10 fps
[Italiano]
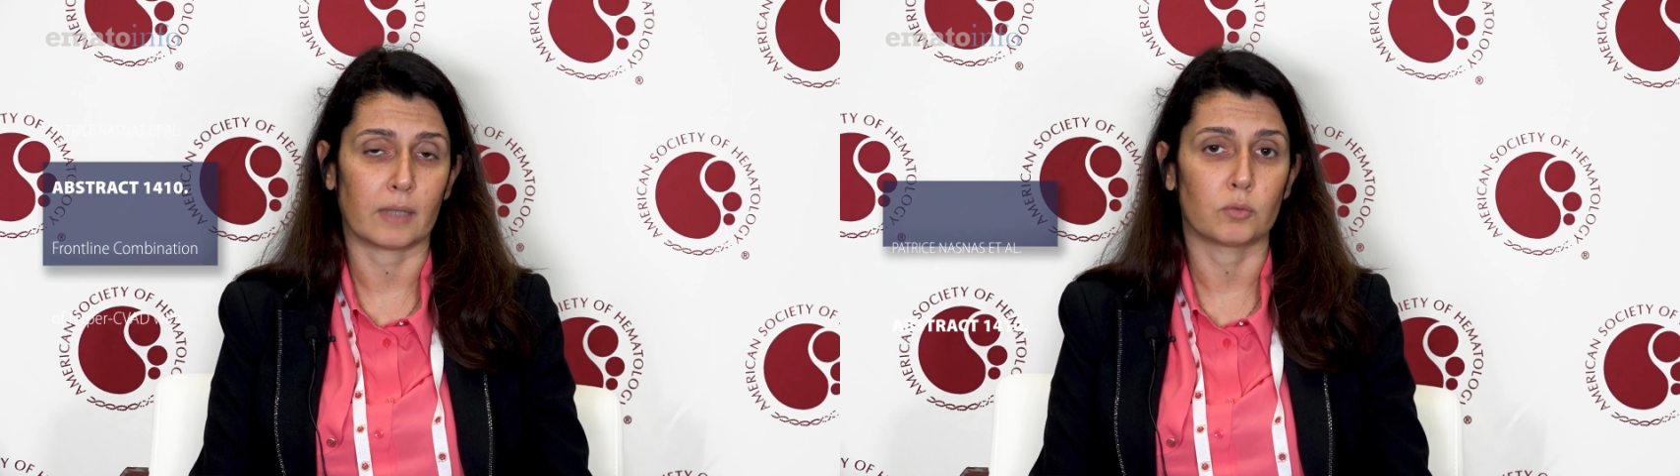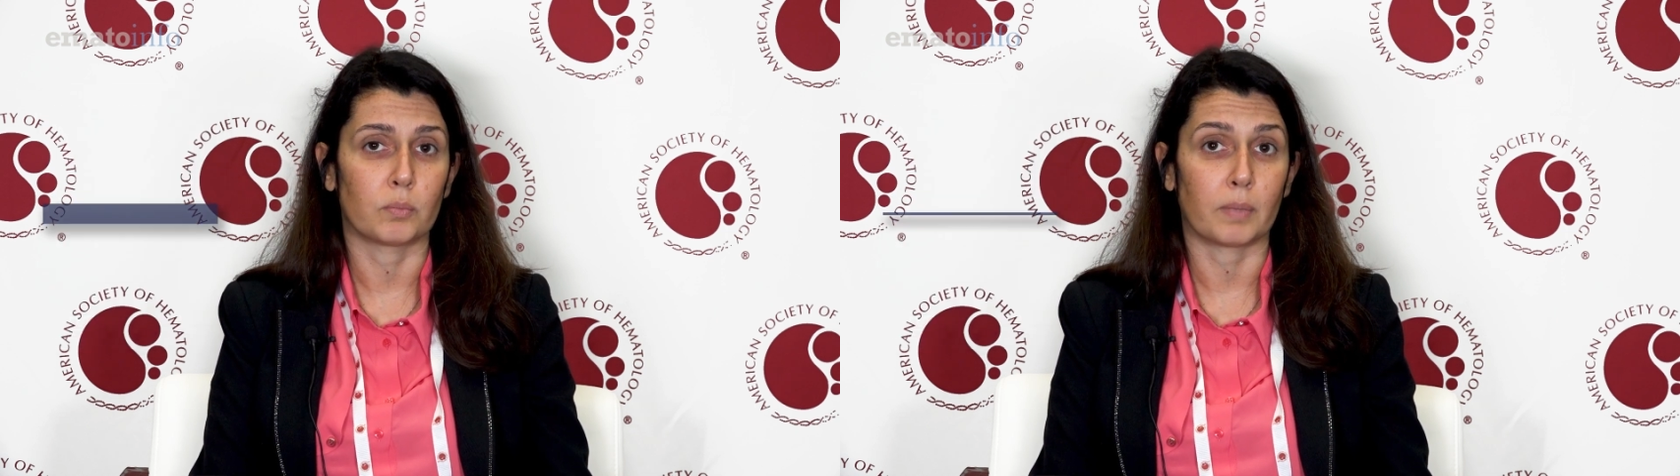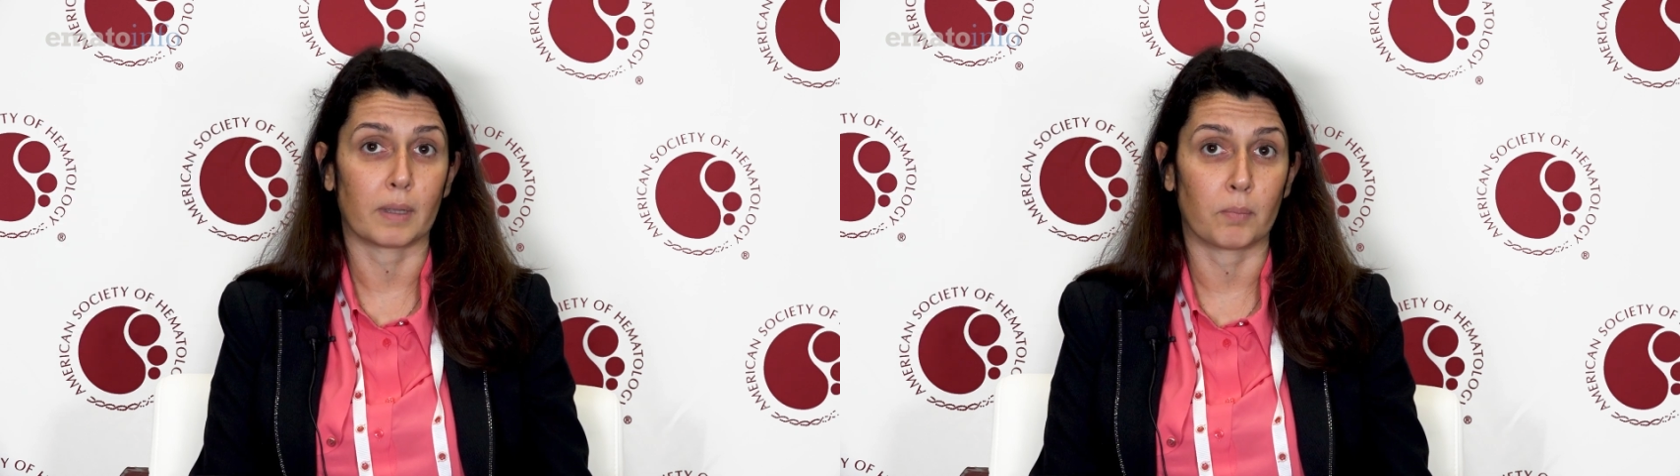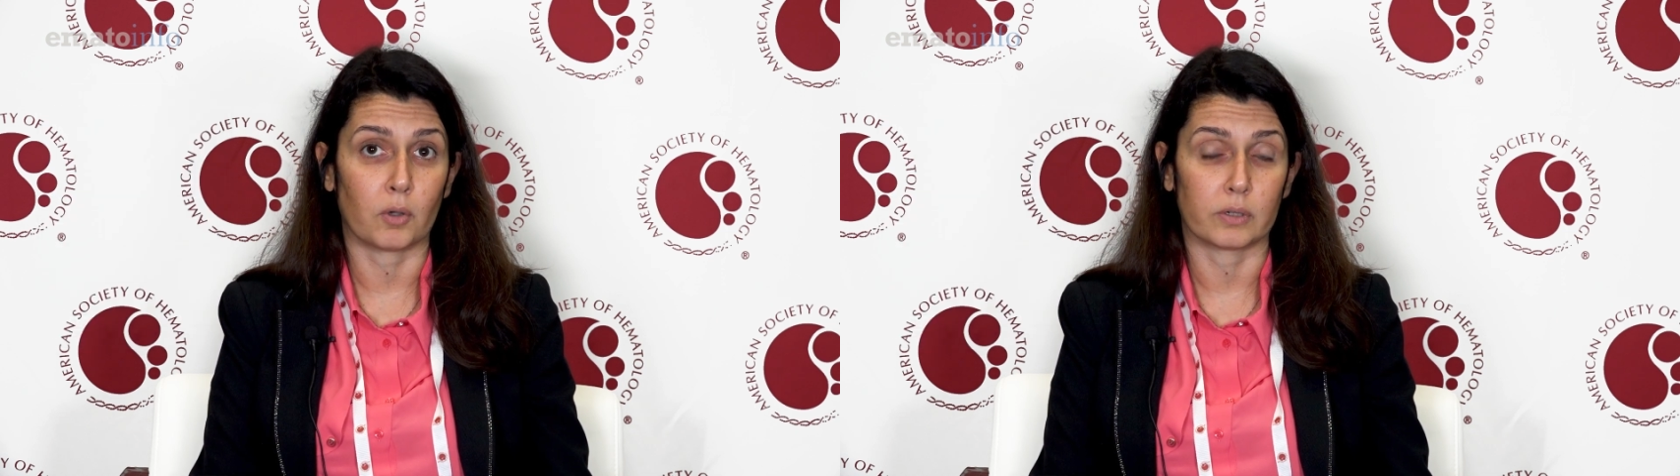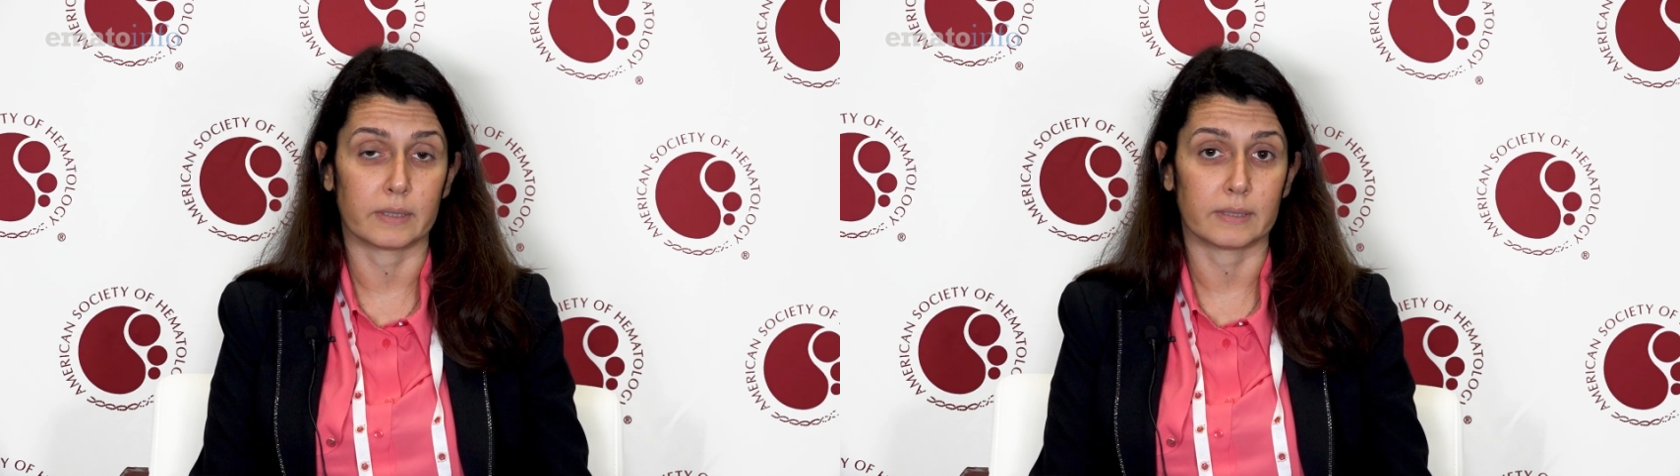ad un
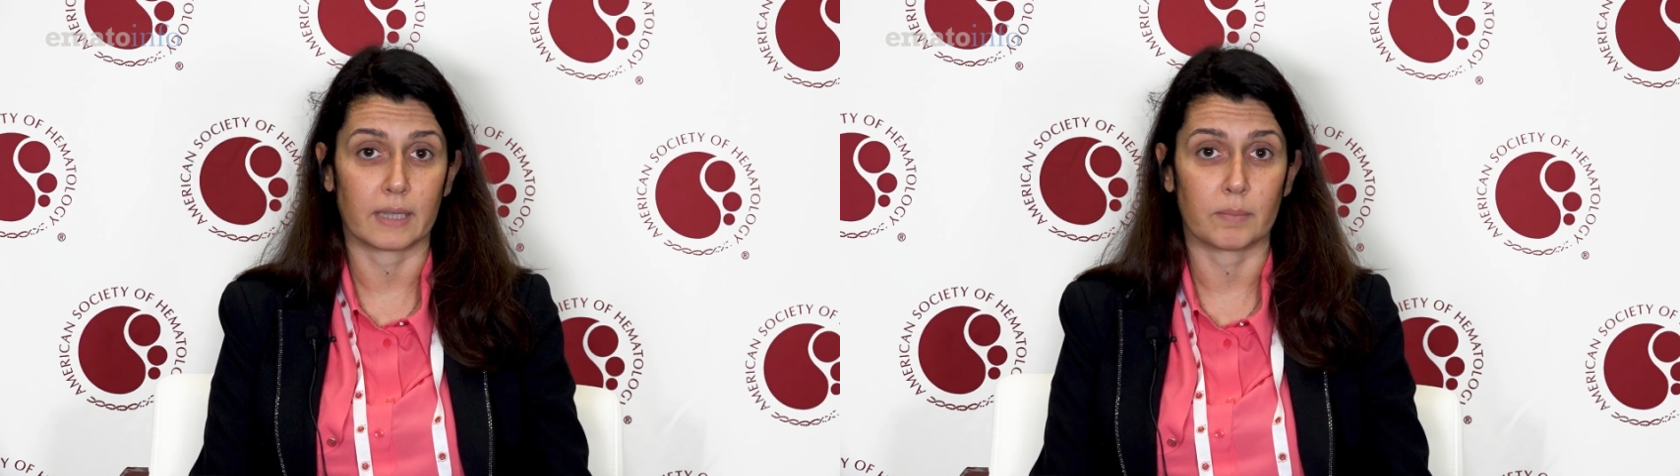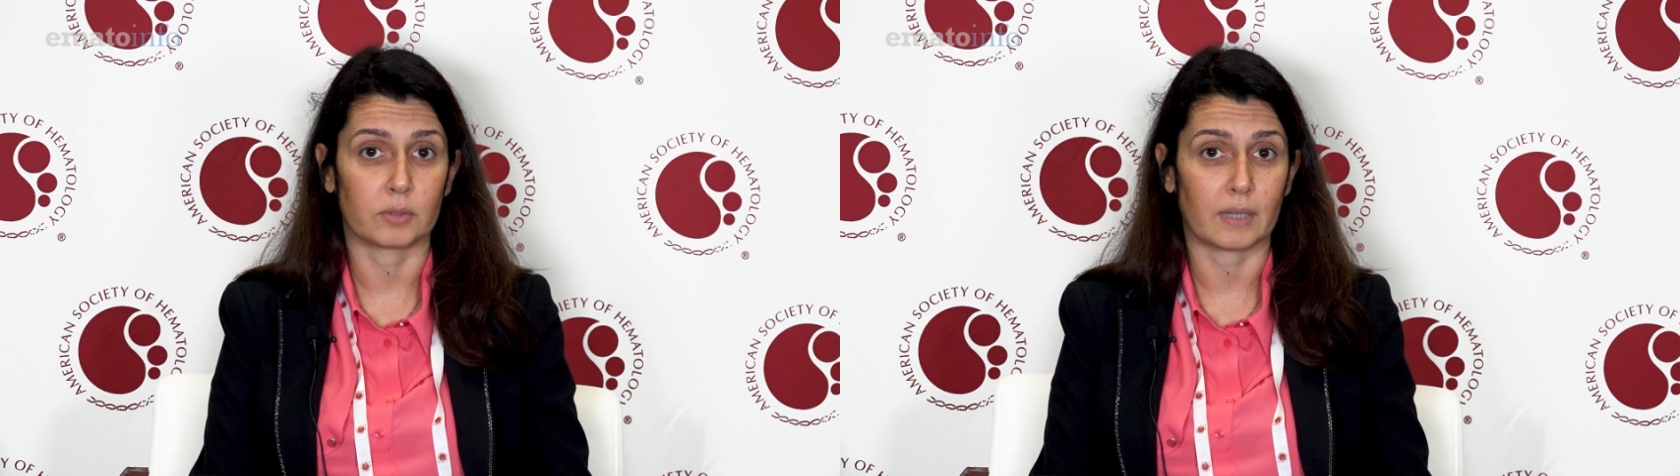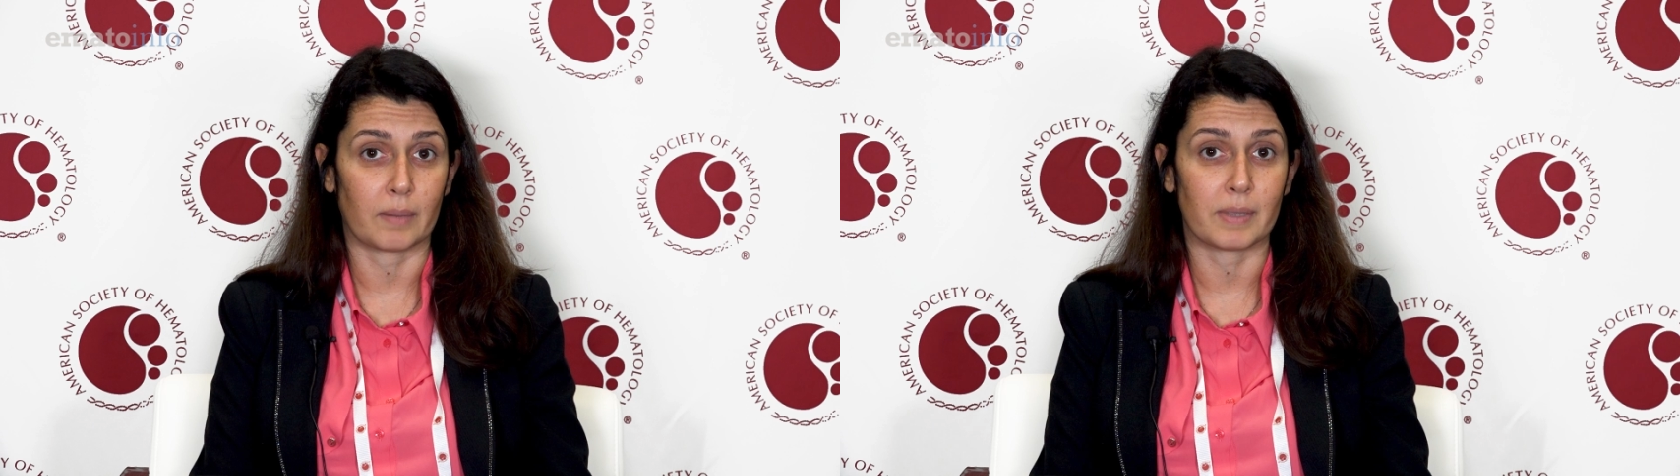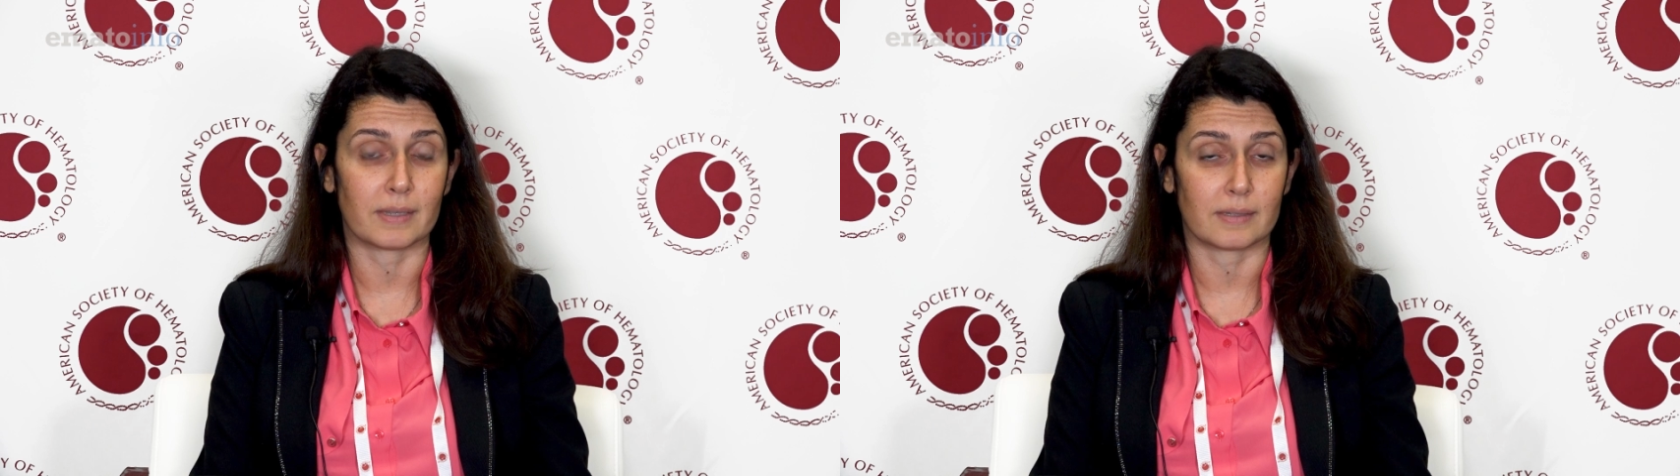backbone di chemioterapia